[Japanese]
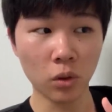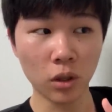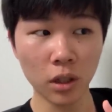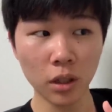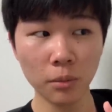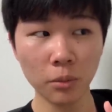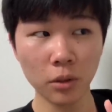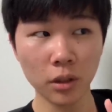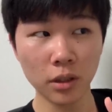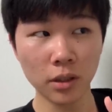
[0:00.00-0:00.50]
他
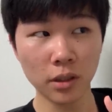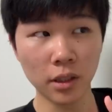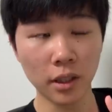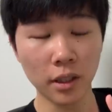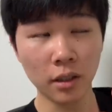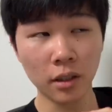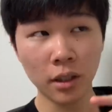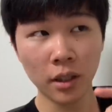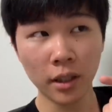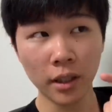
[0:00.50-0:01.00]
にもです
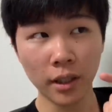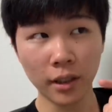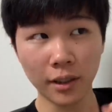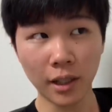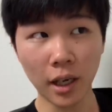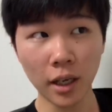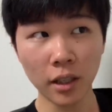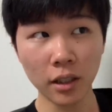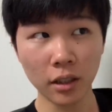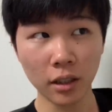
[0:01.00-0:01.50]
ね、
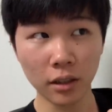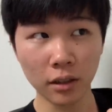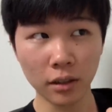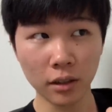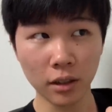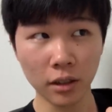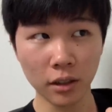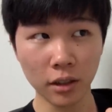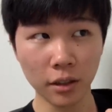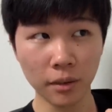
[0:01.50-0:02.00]
タイだっ
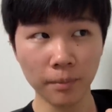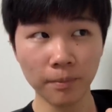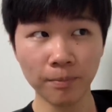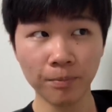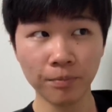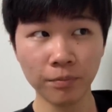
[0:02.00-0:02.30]
たり、